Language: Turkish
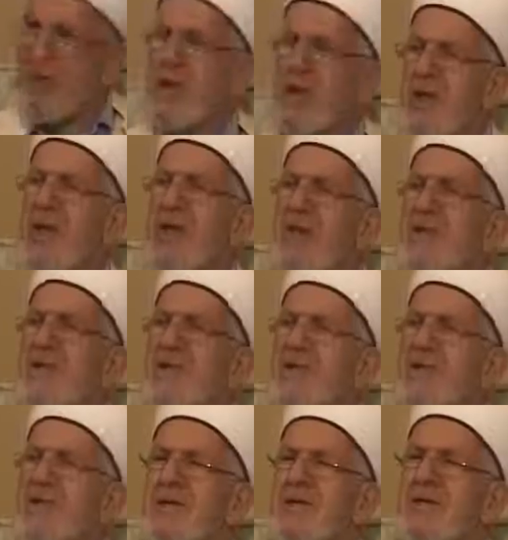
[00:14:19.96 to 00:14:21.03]
öyle
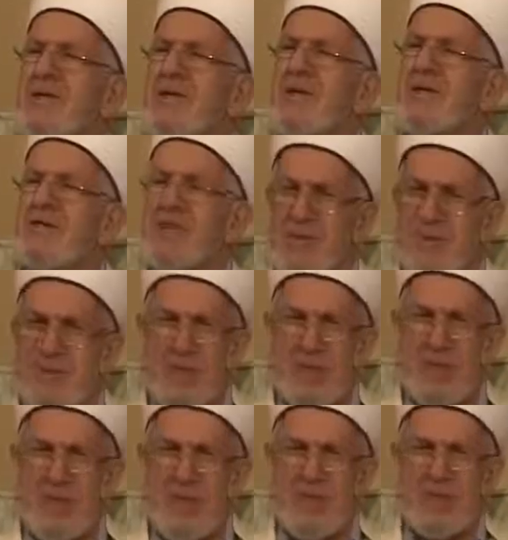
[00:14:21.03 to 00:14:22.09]
itiraz
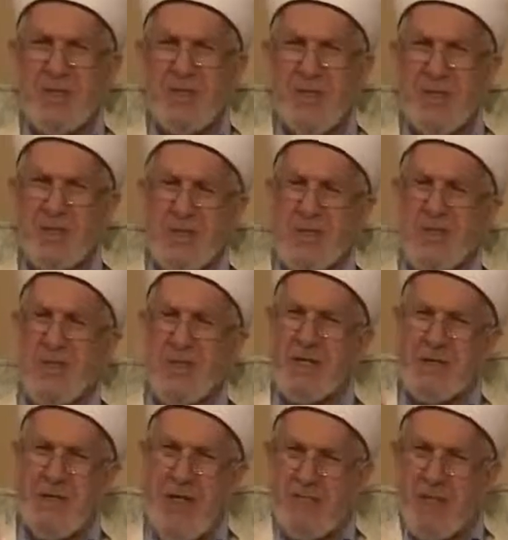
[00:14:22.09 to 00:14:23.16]
etmiş Cenab-ı
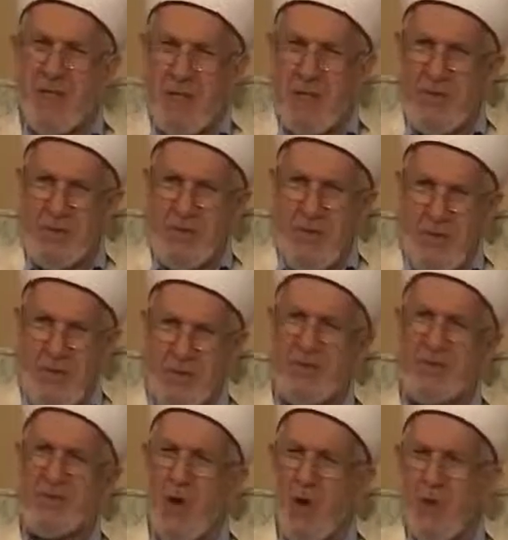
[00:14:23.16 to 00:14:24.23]
Hak'ta defol
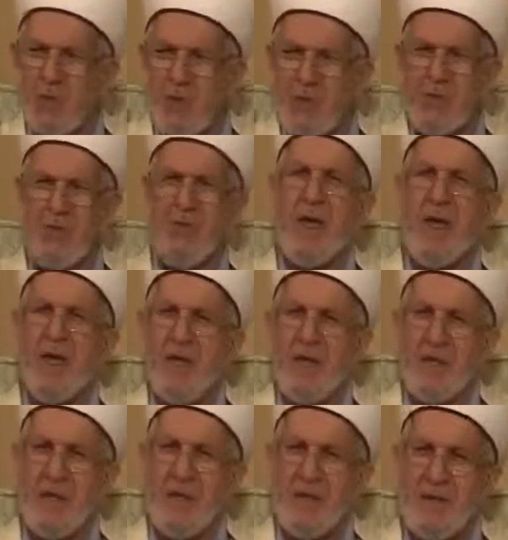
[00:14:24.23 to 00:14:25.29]
demiş kovmuş ve
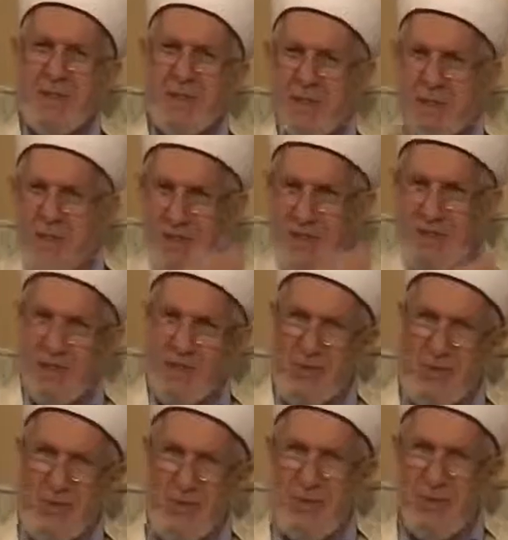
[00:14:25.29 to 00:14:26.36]

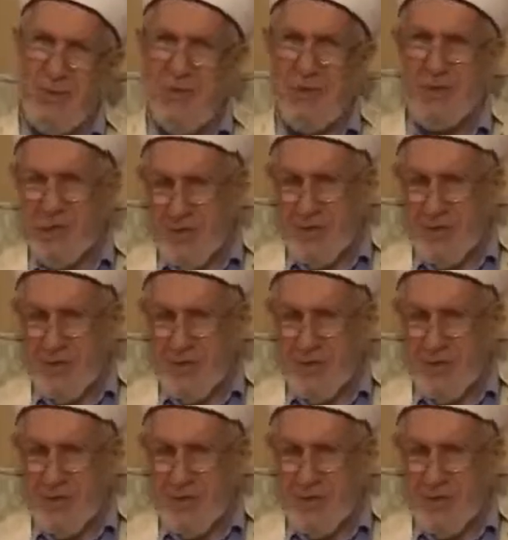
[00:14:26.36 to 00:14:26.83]
huzurundan